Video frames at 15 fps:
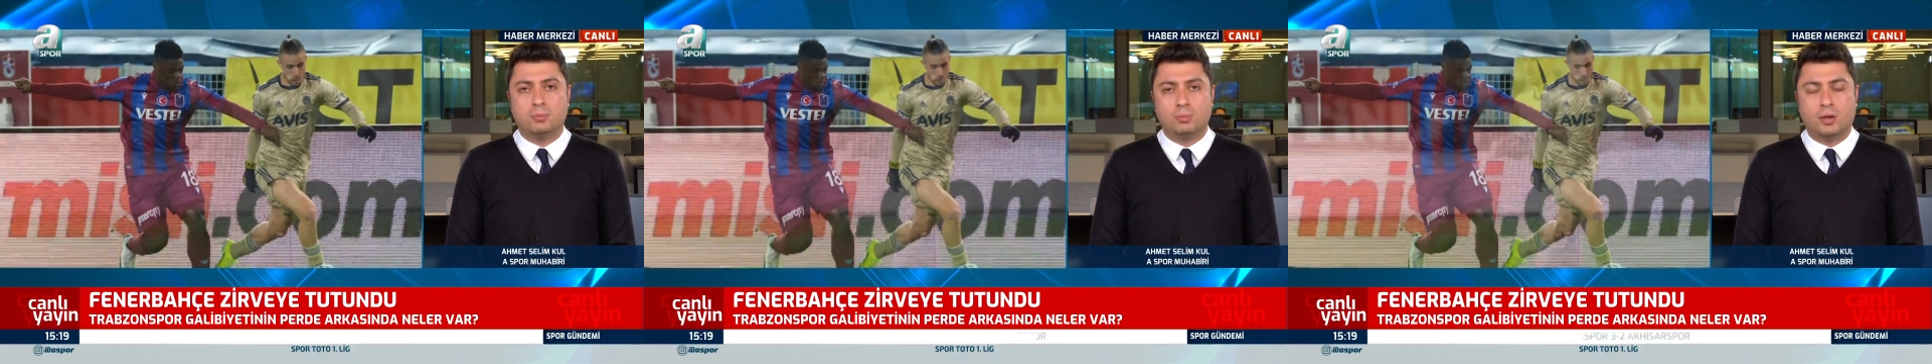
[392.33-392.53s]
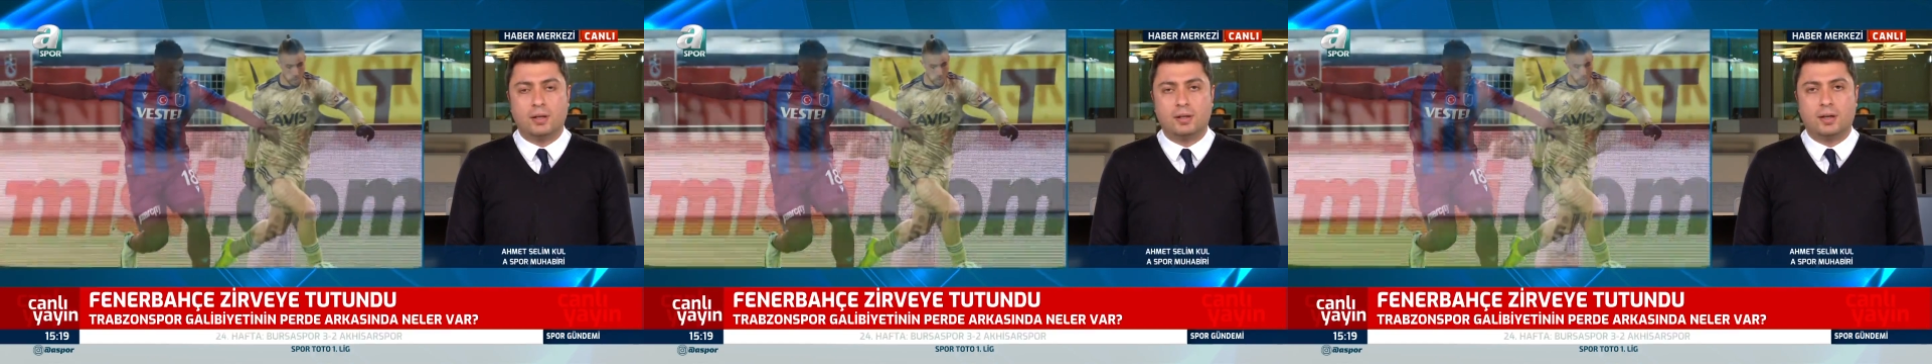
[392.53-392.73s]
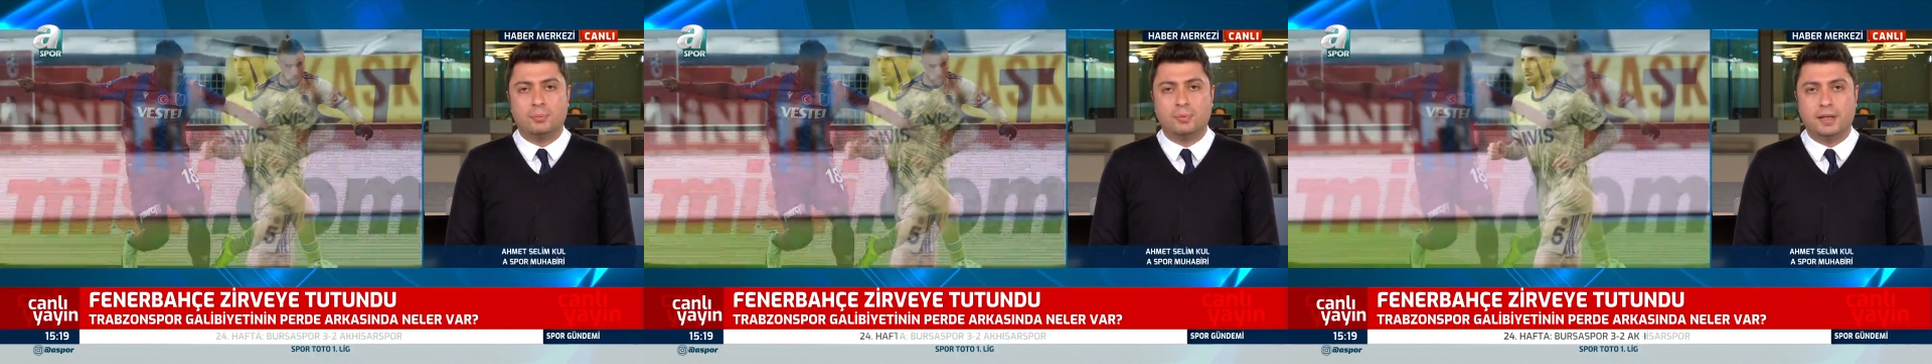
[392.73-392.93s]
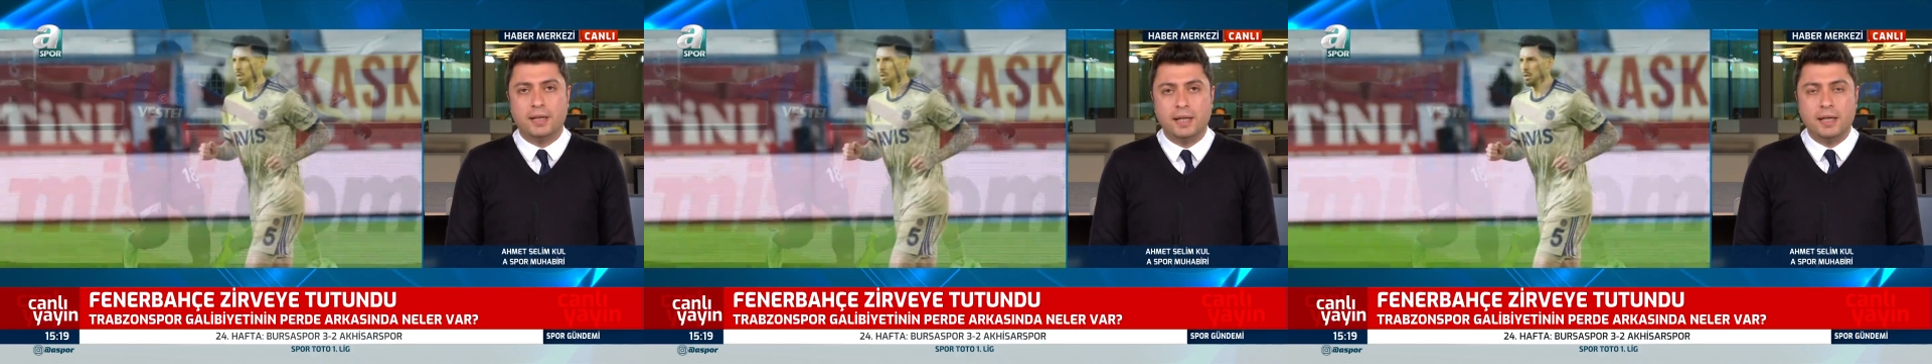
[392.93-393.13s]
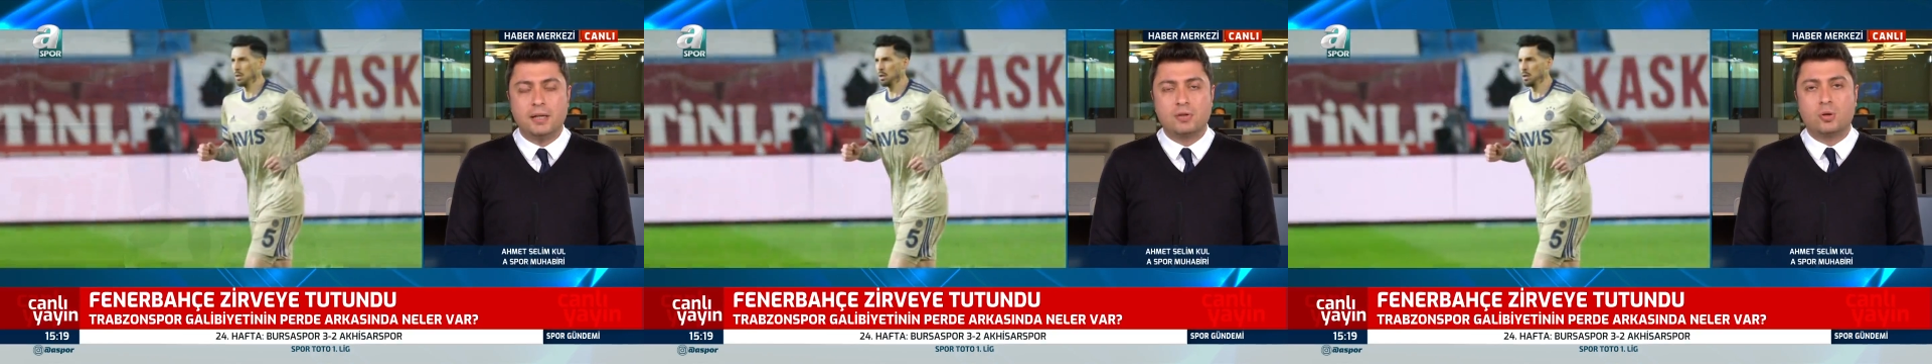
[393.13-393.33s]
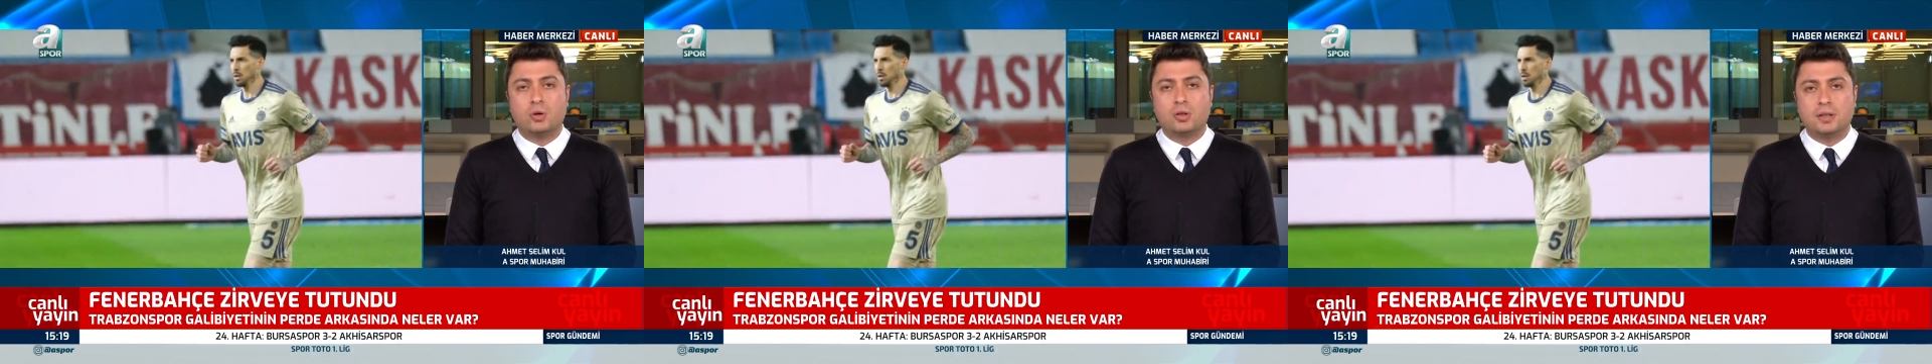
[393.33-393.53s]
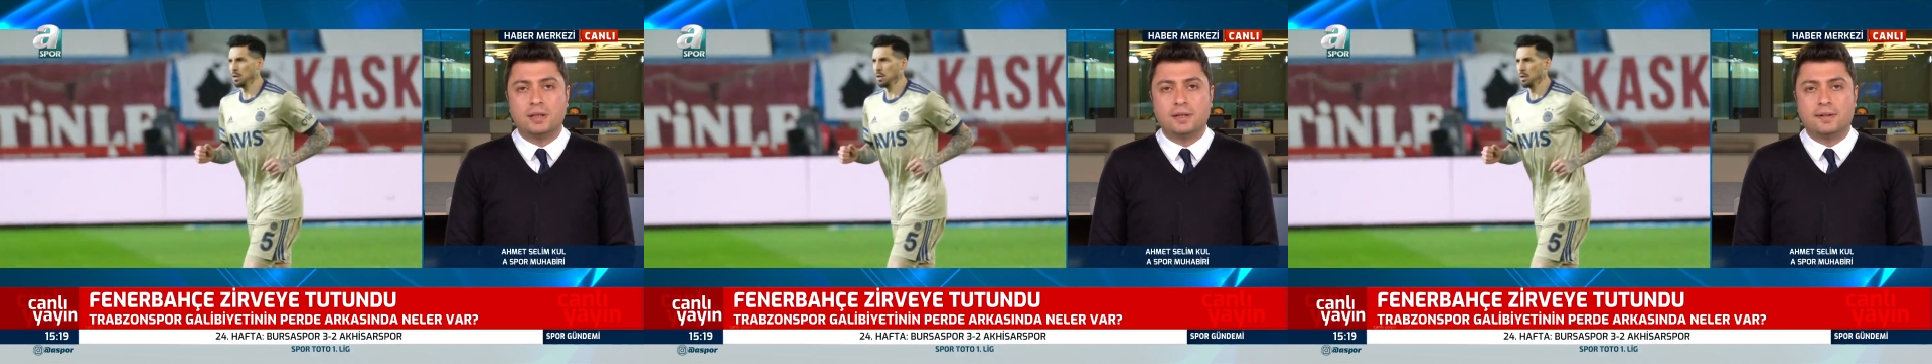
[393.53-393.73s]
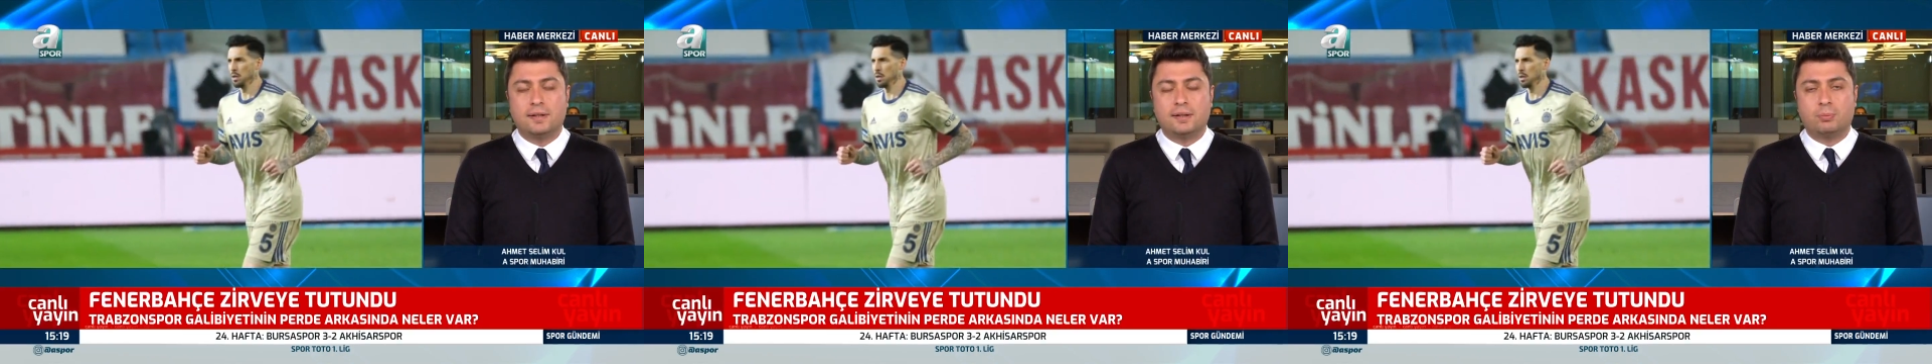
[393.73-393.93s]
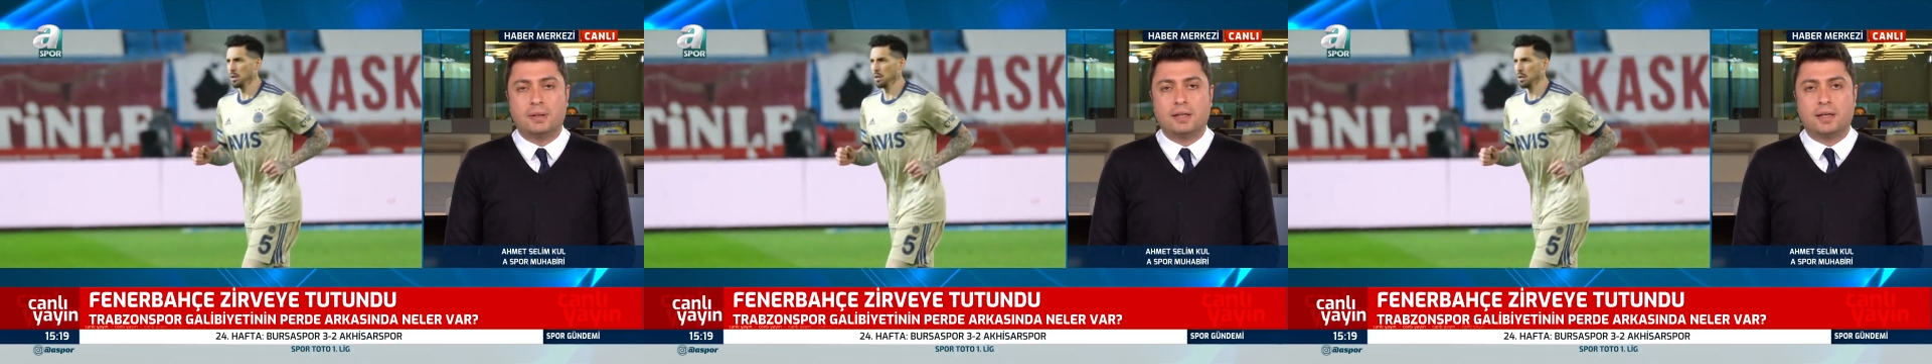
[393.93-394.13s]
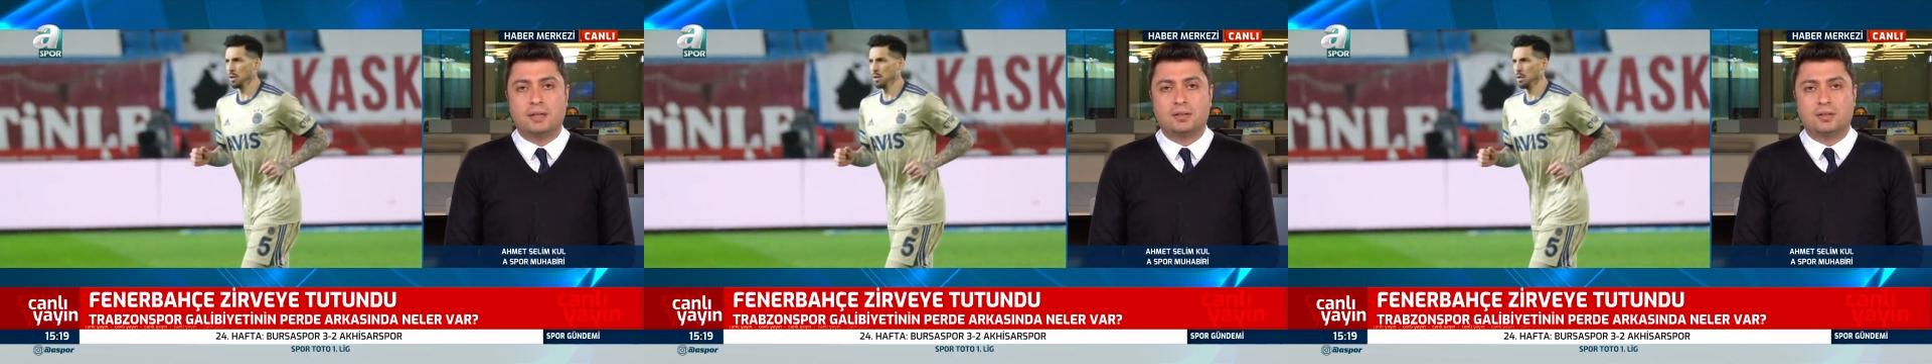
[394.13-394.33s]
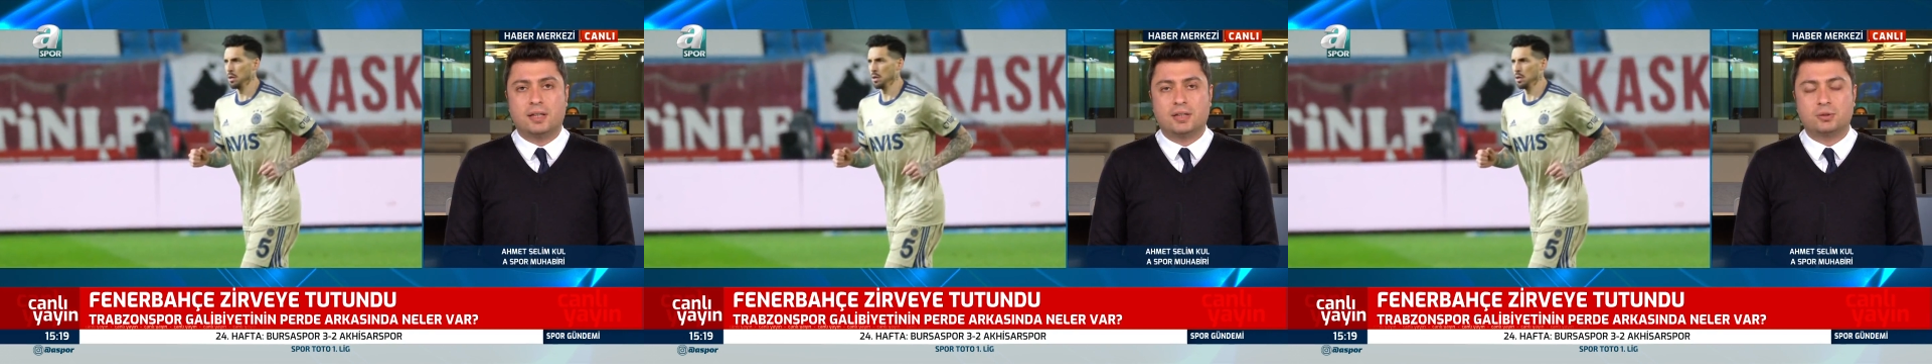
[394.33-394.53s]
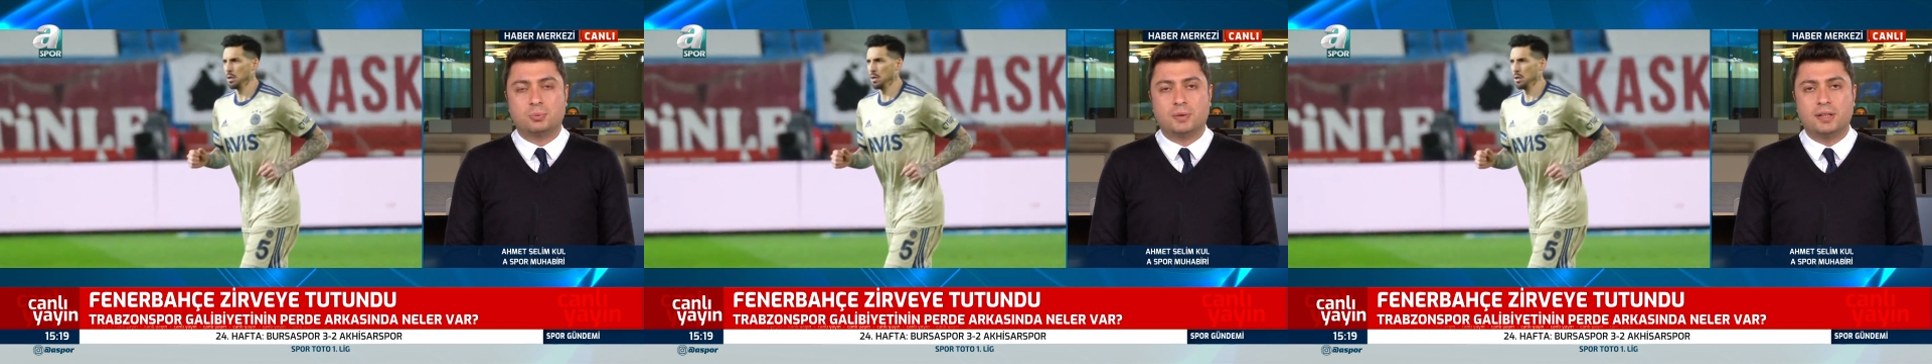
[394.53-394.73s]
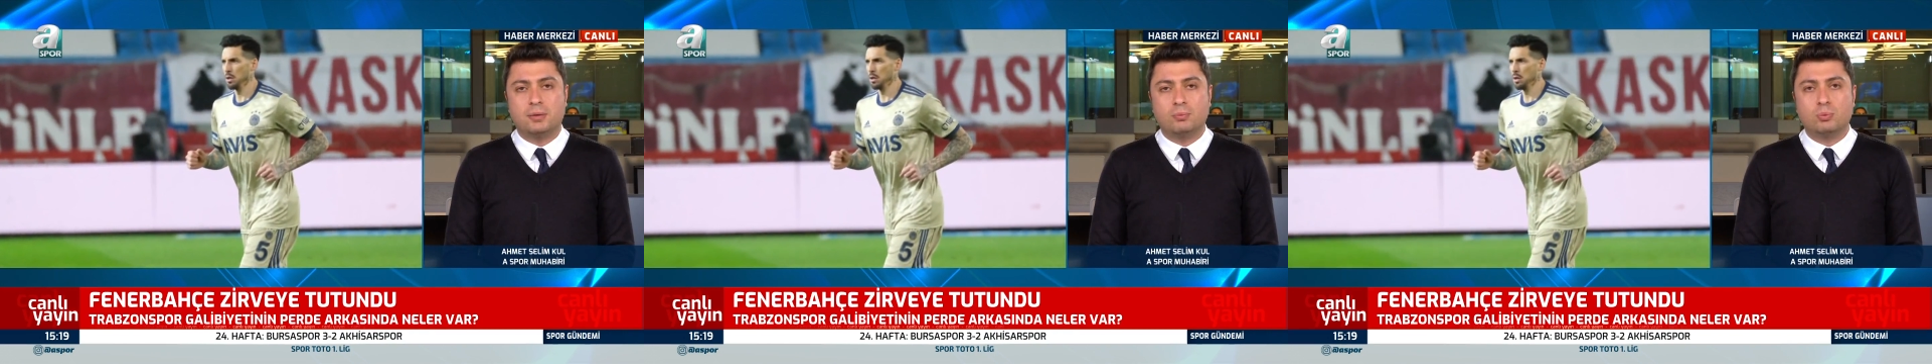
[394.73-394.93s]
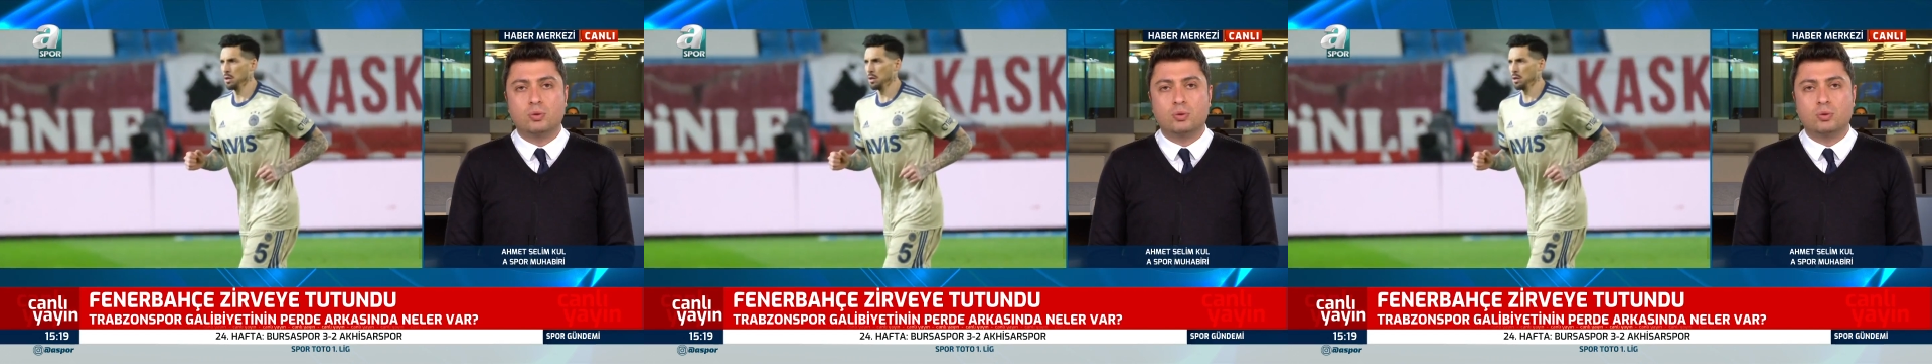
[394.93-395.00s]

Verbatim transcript: Bu anlamda çok kritik bir karşılaşmaydı.